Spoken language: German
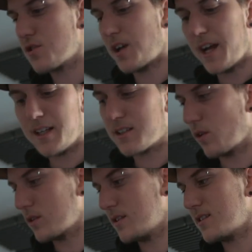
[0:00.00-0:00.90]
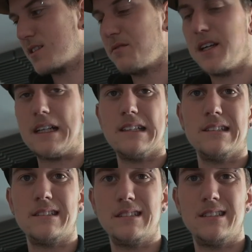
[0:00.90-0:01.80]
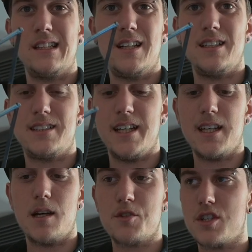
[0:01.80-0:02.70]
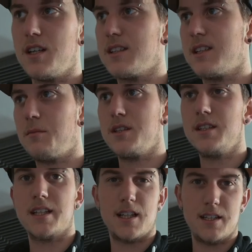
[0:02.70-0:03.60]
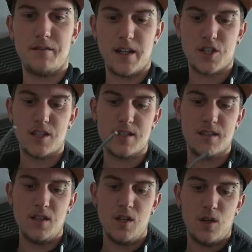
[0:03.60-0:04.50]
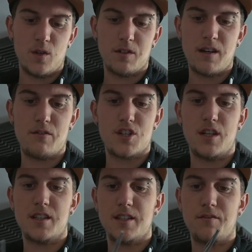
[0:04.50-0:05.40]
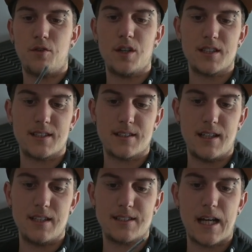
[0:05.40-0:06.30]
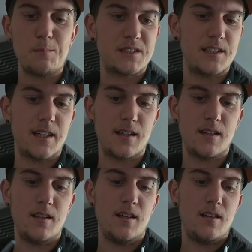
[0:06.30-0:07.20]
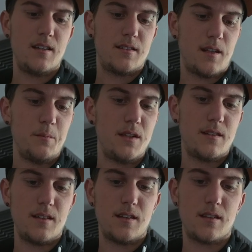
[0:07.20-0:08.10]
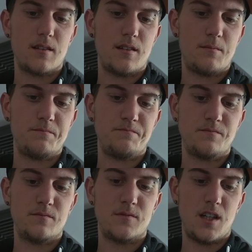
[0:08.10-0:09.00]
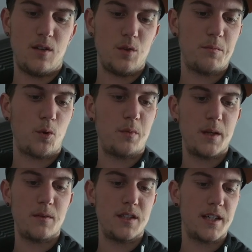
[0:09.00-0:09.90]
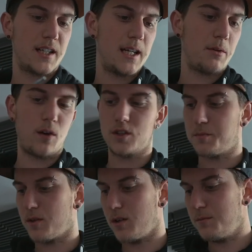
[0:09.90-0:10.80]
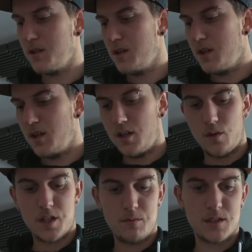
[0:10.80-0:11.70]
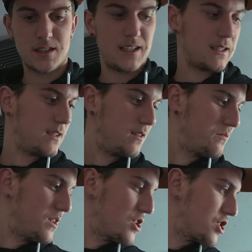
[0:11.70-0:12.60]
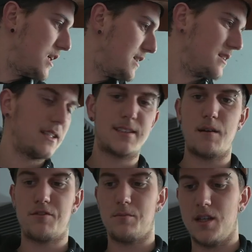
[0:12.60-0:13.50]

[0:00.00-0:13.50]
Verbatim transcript: es schon eingetrocknet. Deswegen Säge am Start. Ich habe hier eine kleine Werkstatt und ich werde wahrscheinlich den vordersten Teil jetzt absägen, damit ich ähm, ja, ohne Probleme hier den Kleber rausbekomme. Und ich würde sagen, wir starten jetzt einfach